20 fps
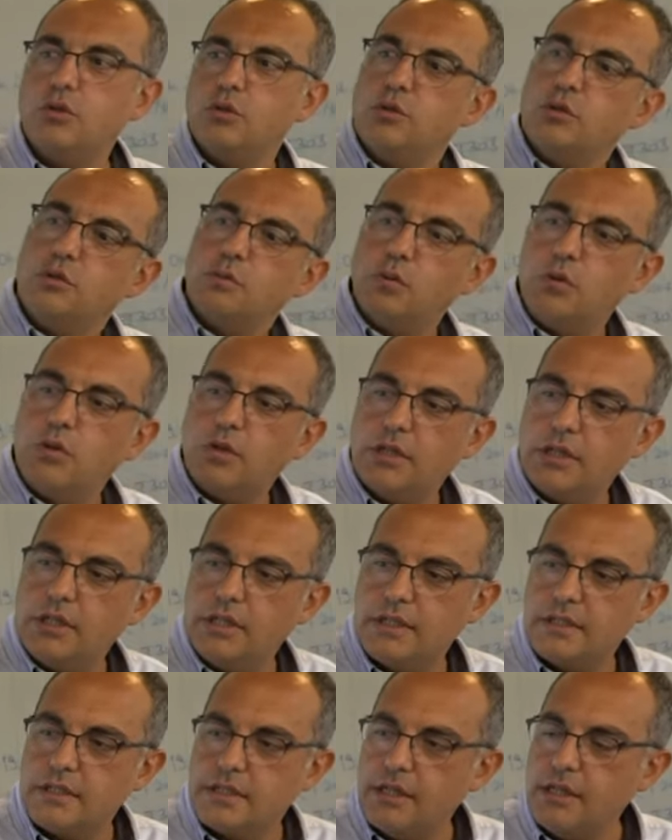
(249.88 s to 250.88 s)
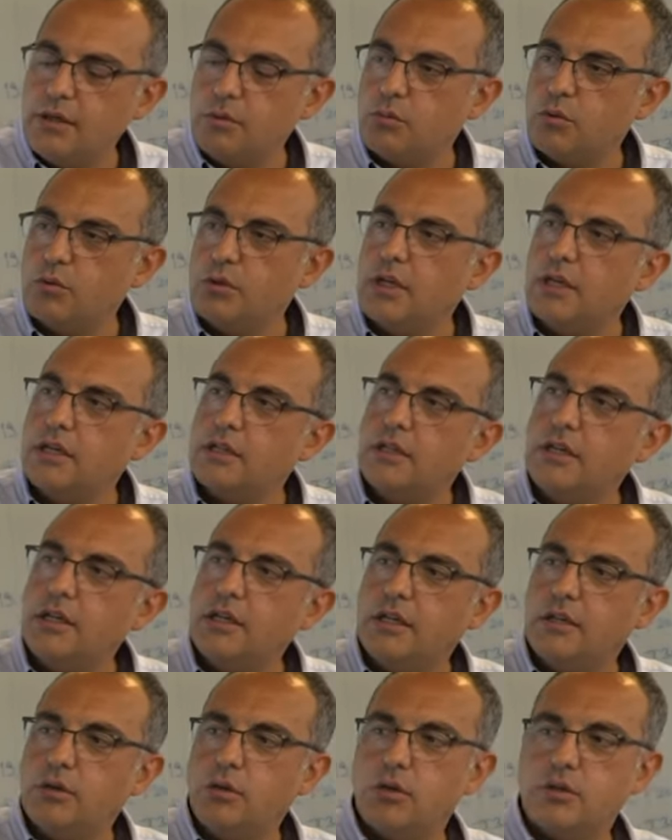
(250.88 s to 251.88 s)
bir şekilde çalıştıktan sonra
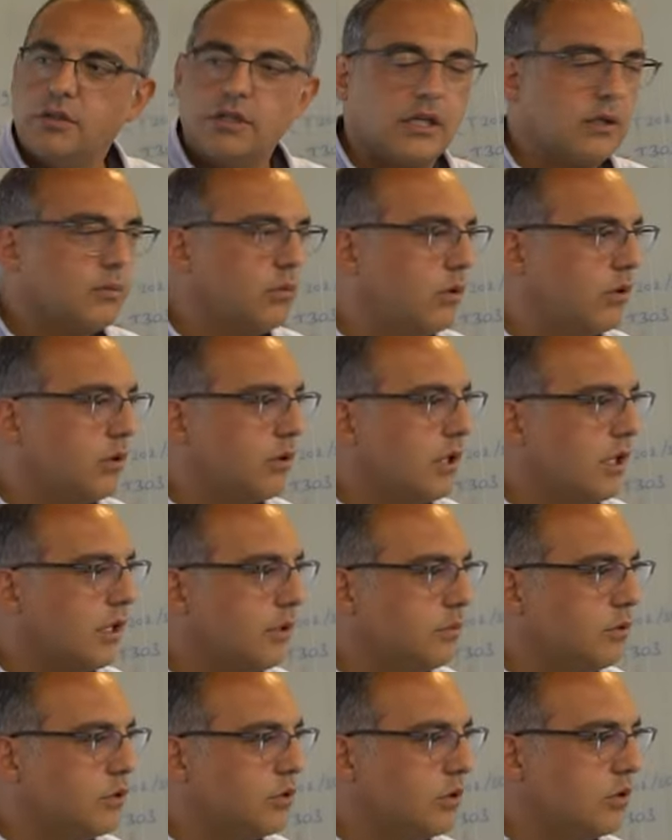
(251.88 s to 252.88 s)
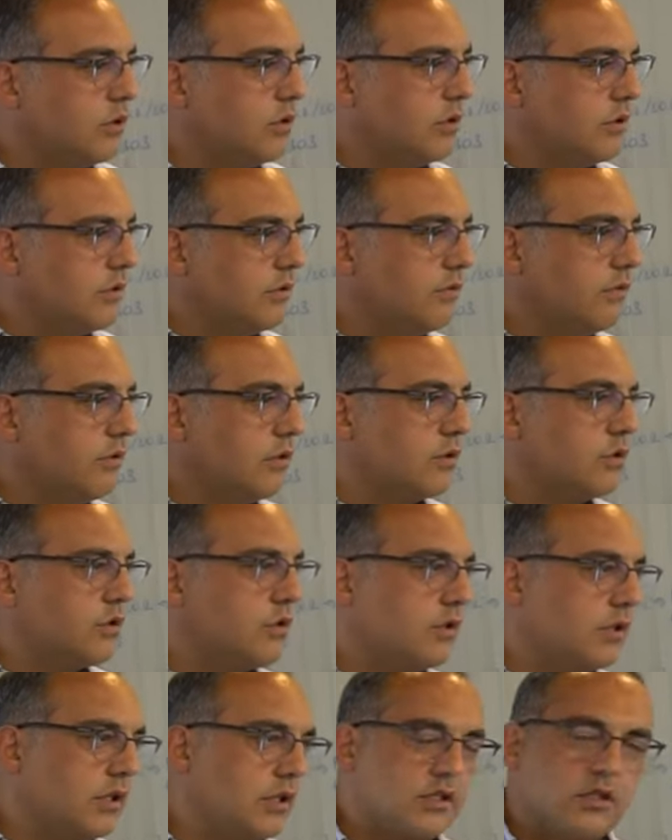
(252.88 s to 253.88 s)
bir girişimci olmak bence çok
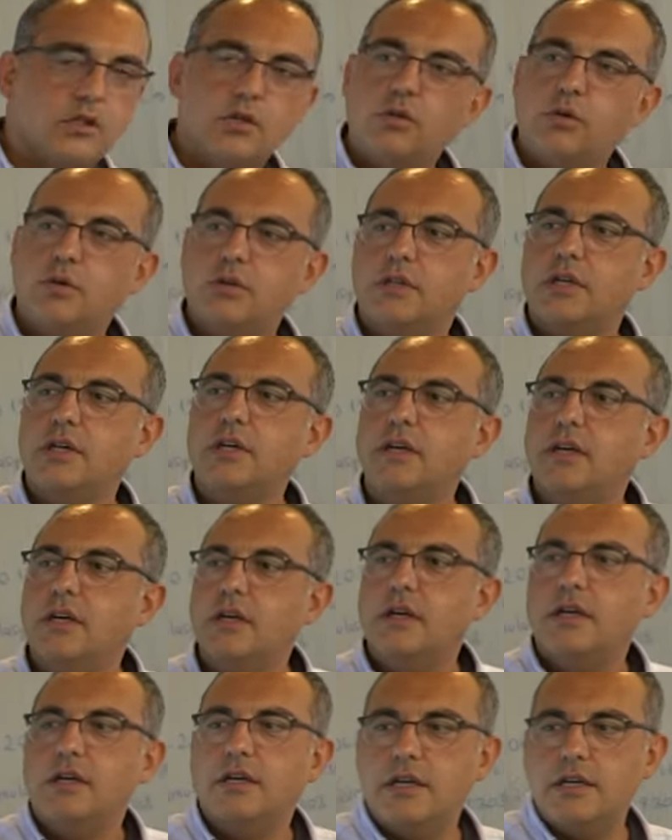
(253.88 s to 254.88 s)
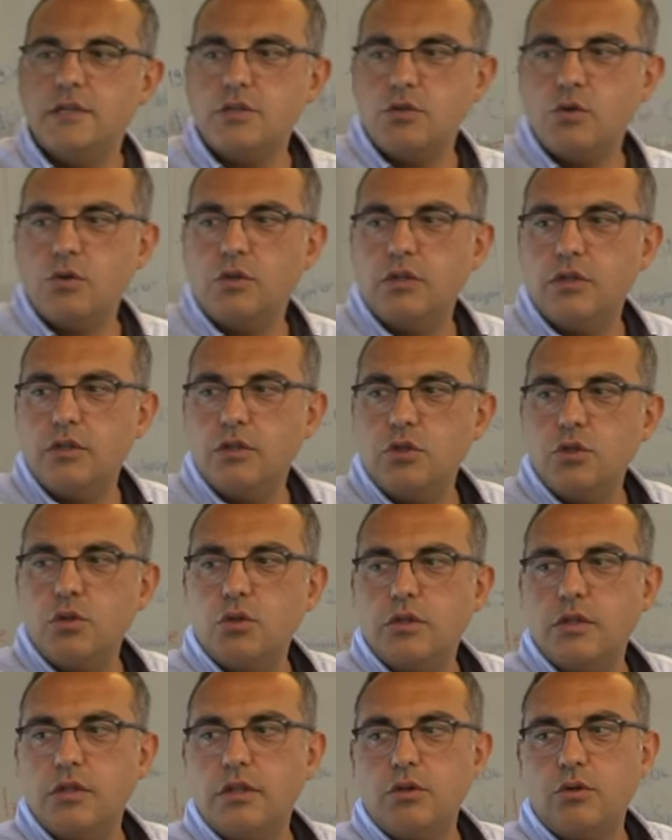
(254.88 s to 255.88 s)
zor bir şey. Yani Bilemiyorsunuz çünkü
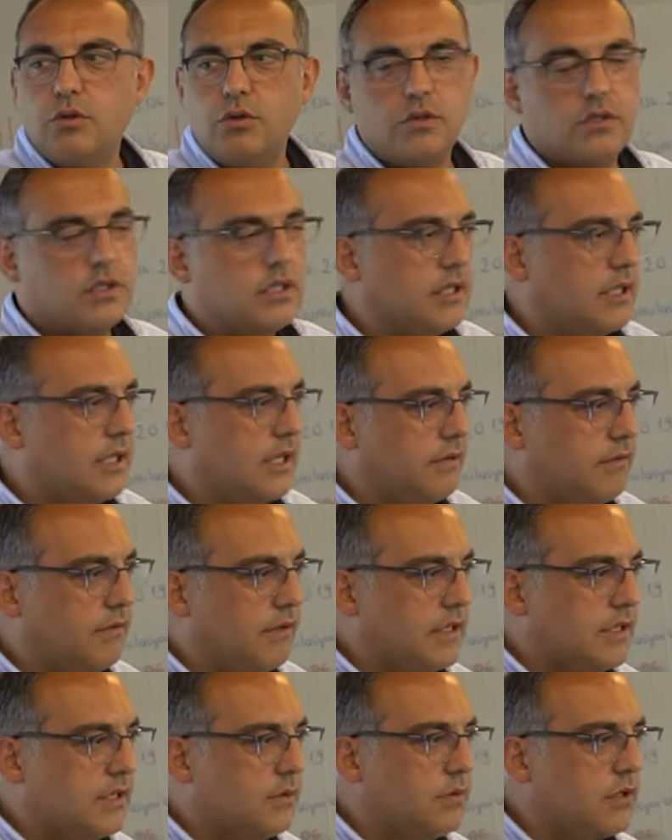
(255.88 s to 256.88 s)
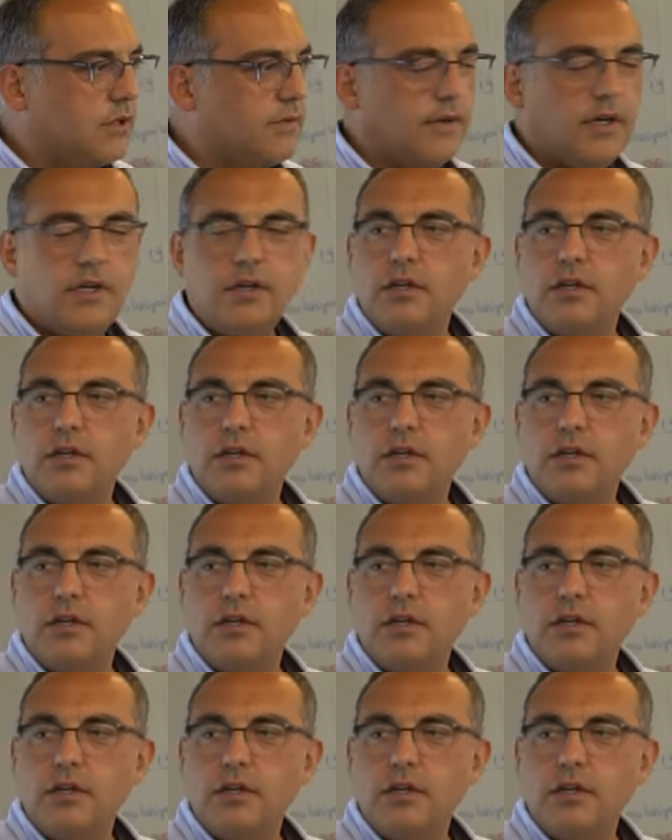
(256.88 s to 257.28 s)
evet. o bir şirket nasıl